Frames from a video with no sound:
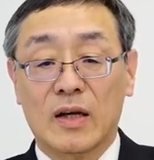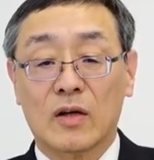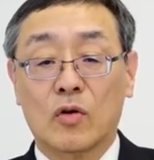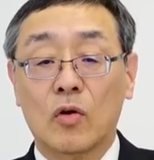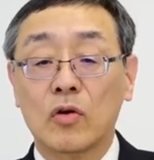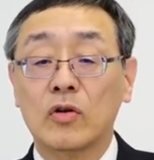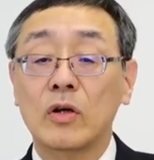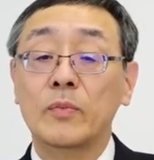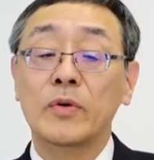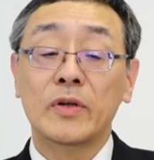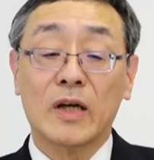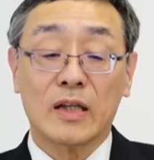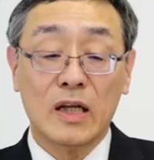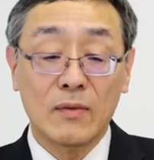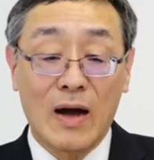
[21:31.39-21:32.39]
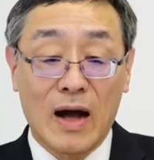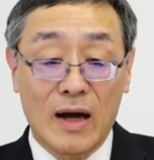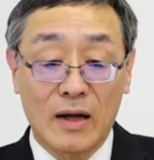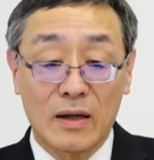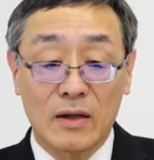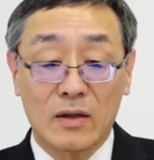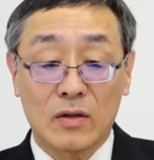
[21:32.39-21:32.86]
航空分野で
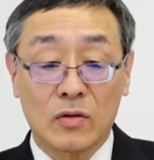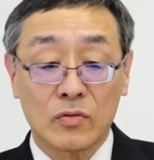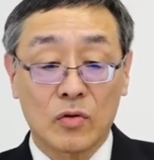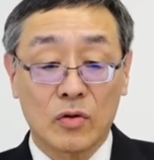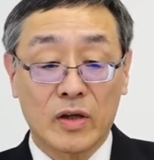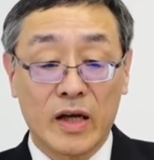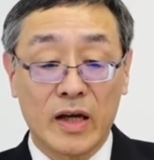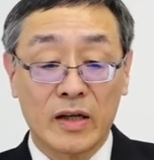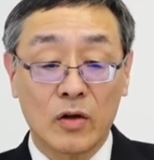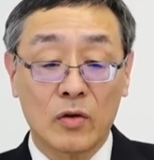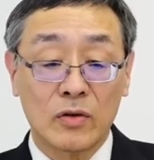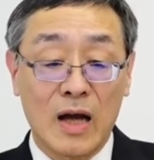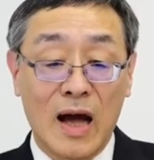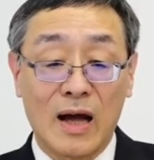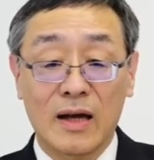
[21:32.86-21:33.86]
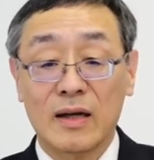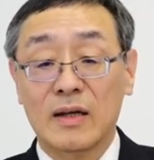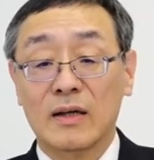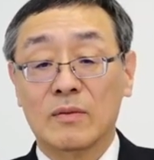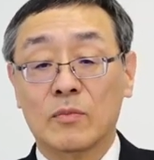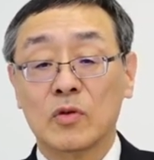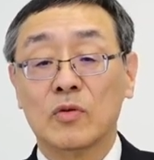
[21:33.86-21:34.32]
はこの軽量な
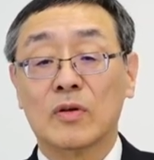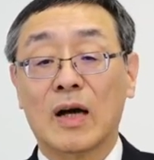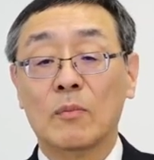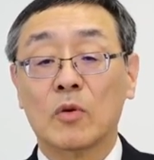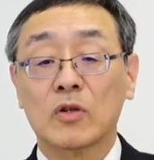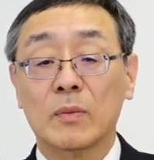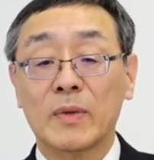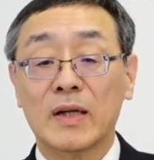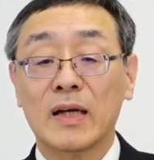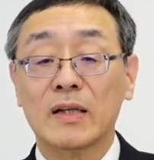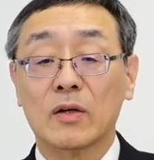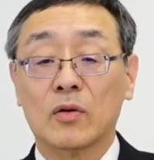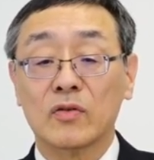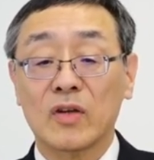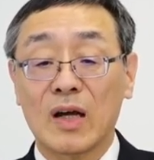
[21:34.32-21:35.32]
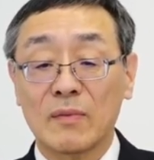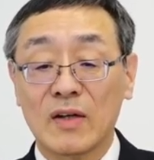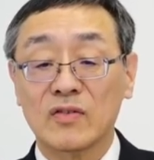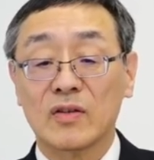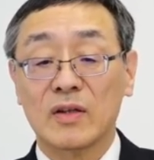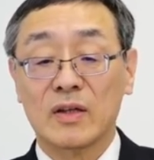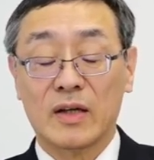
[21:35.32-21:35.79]
ものが求められてござい
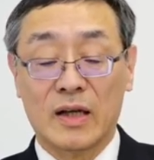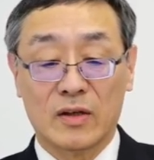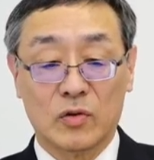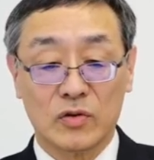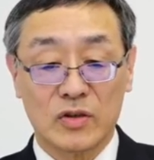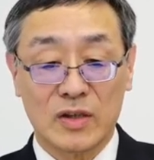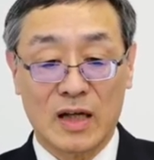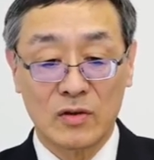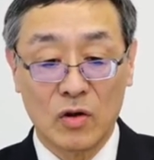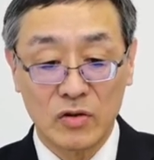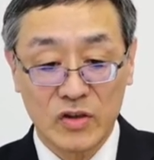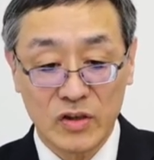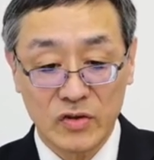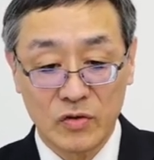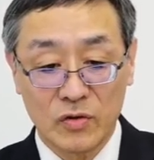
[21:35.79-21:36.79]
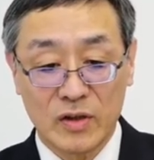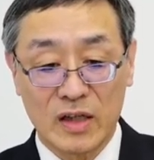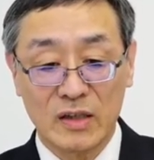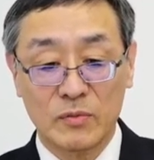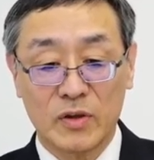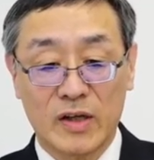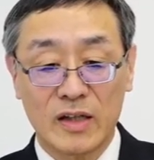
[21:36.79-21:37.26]
ます。こちらの実用
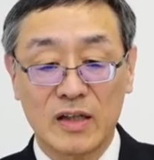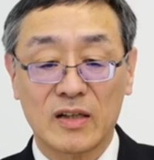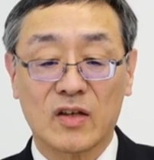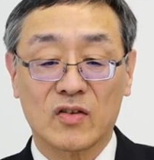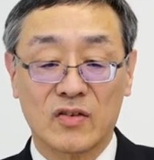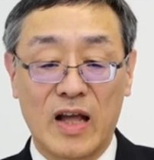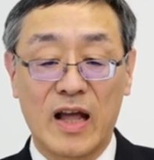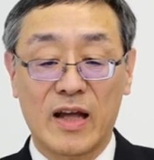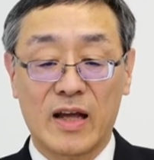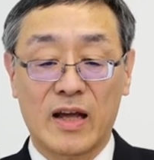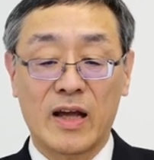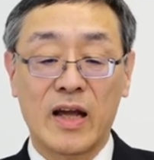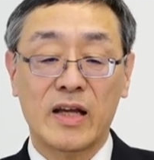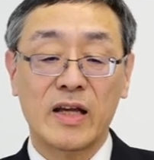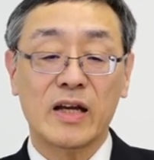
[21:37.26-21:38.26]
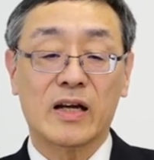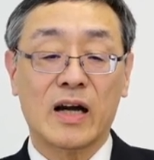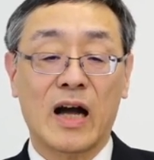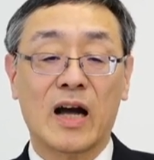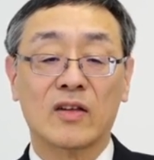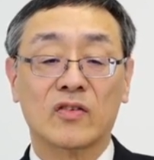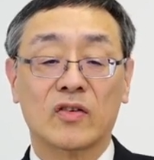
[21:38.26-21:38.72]
化に向けてですね、鋭意
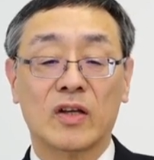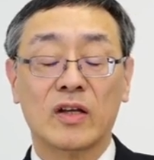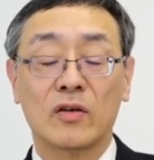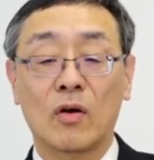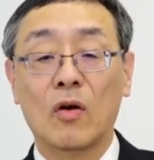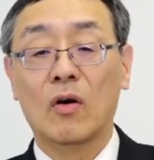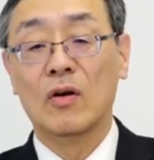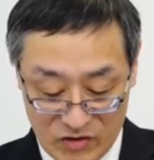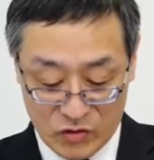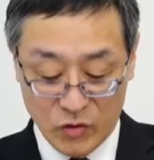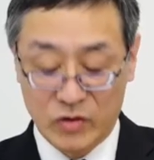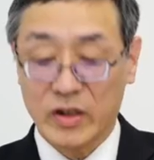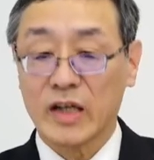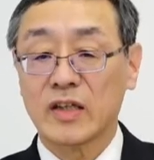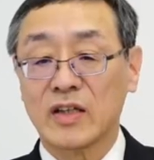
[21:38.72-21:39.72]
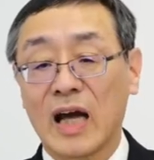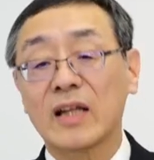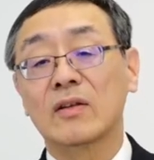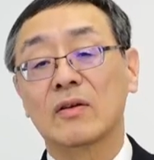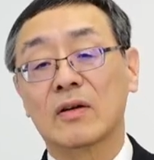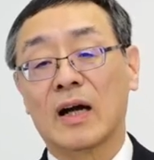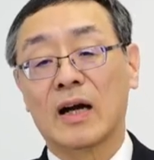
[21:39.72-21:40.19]
開発品を作っていきたい
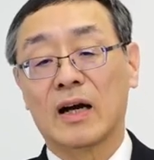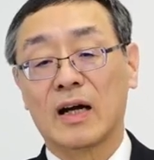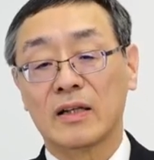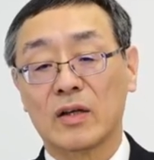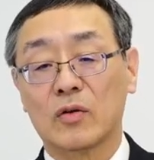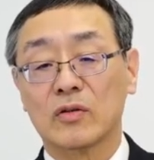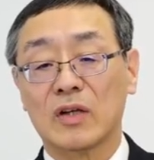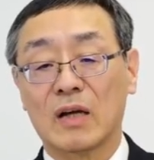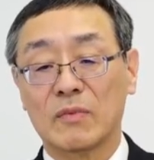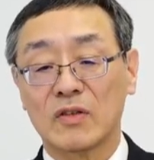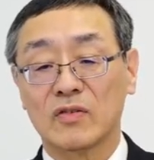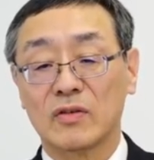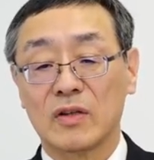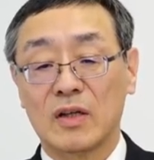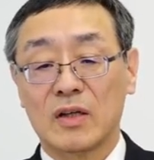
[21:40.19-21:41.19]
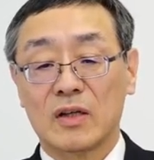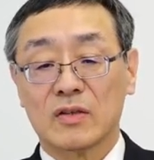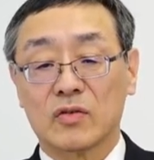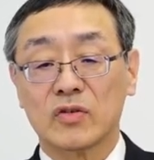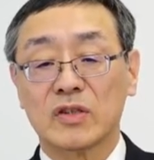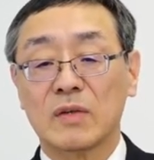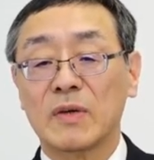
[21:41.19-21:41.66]
と考えてございます。
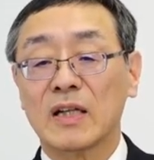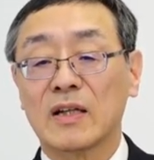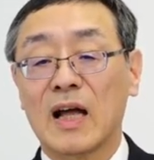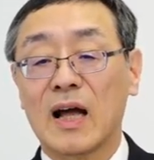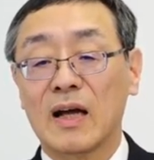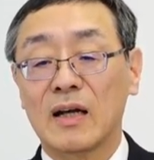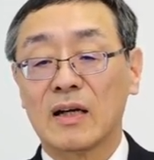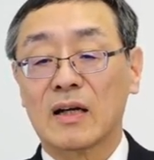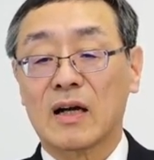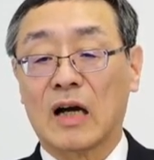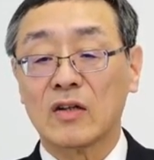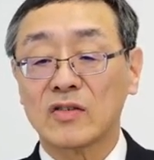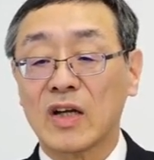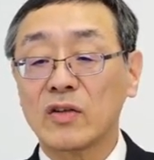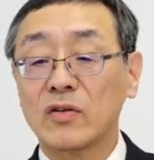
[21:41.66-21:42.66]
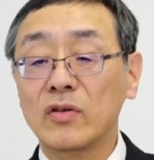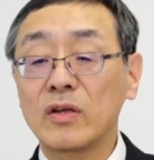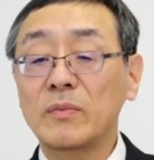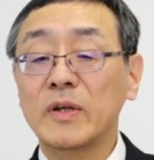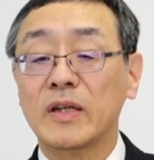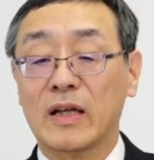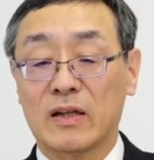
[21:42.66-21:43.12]
そしてまた軽さと
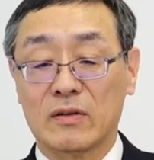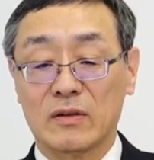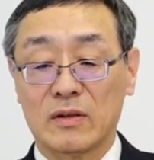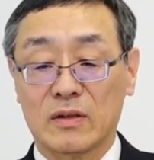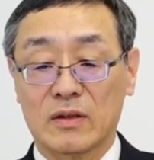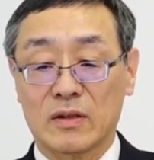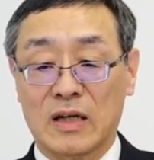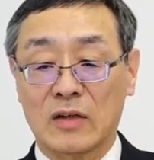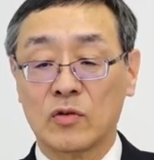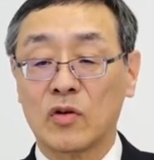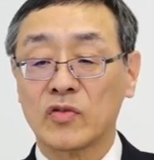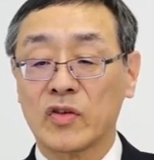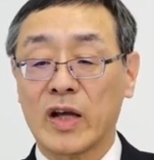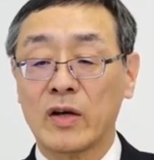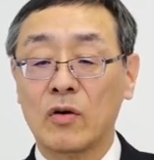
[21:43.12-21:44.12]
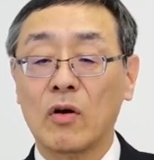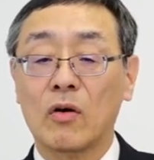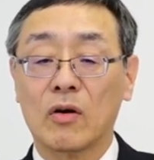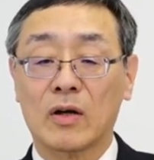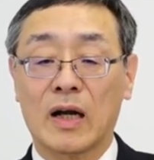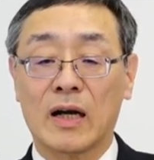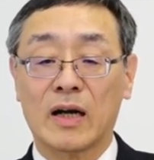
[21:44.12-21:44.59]
いう意味で可能性
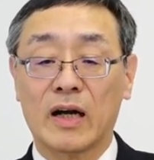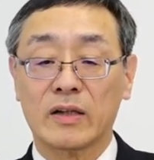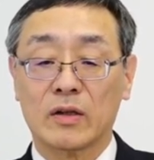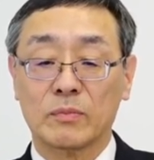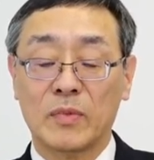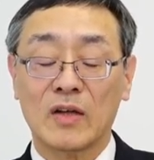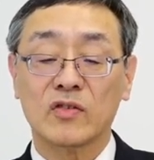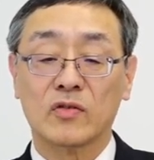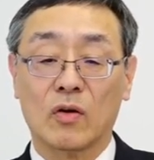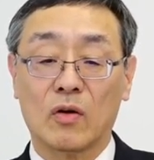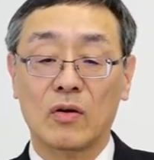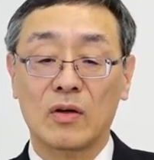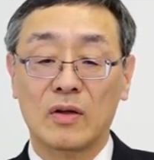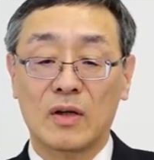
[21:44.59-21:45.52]
を考えてみますと、